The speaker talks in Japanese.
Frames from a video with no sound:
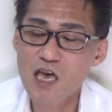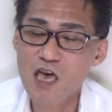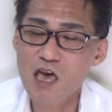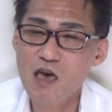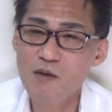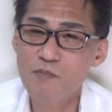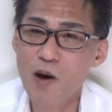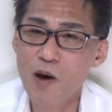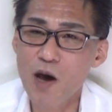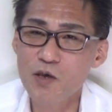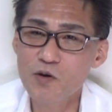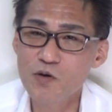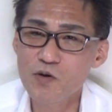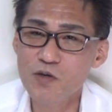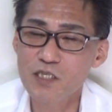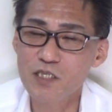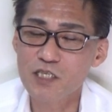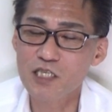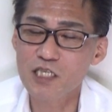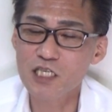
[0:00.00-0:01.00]
えー、
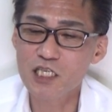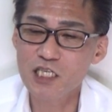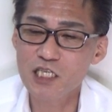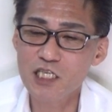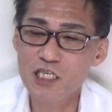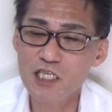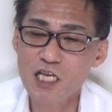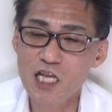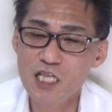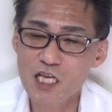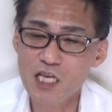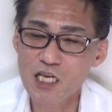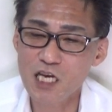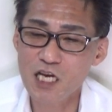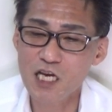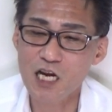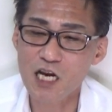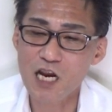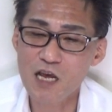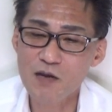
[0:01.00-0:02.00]
パヨール石井さんだっ
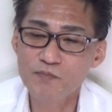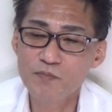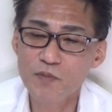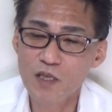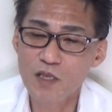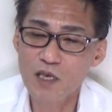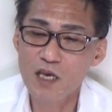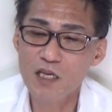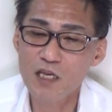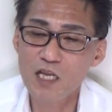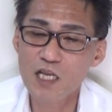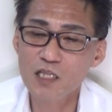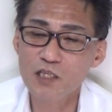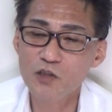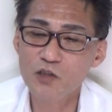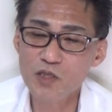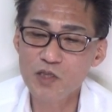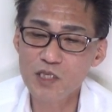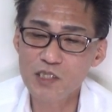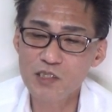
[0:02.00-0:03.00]
けかな。えー、
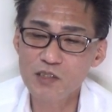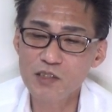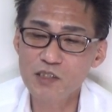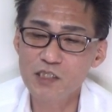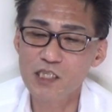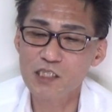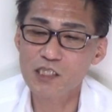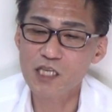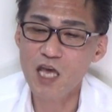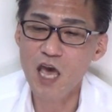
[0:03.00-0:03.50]
ネットですぐにです